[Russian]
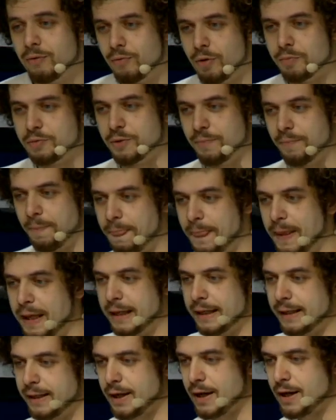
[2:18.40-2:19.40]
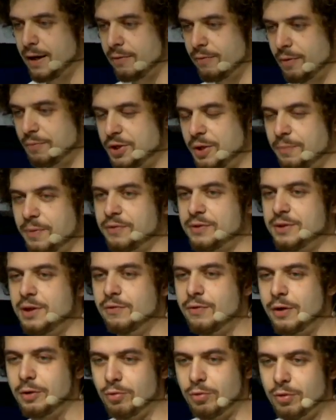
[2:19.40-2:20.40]
В общем, я вообще
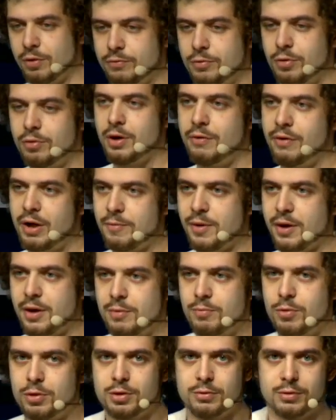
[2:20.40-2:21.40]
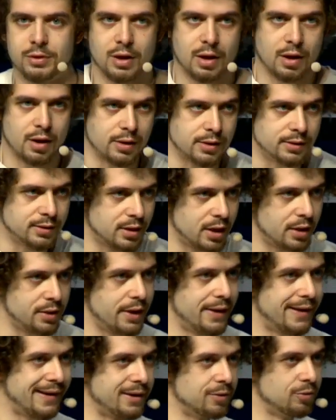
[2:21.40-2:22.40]
профессиональный фотограф. Долгое время я работал на
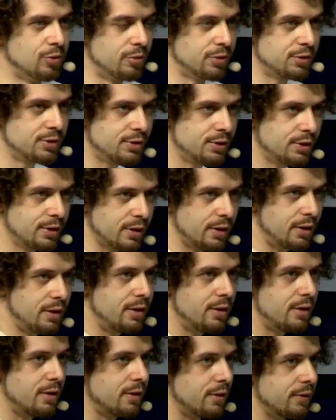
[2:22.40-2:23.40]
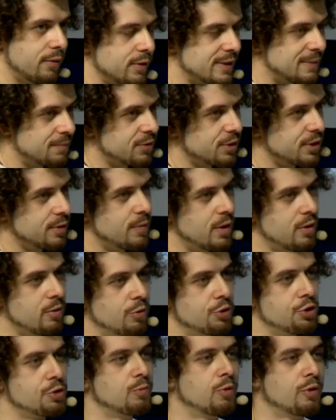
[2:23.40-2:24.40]
издание РИА Новости и
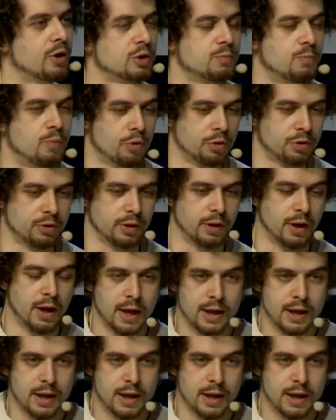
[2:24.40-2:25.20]
снимал очень много спорта.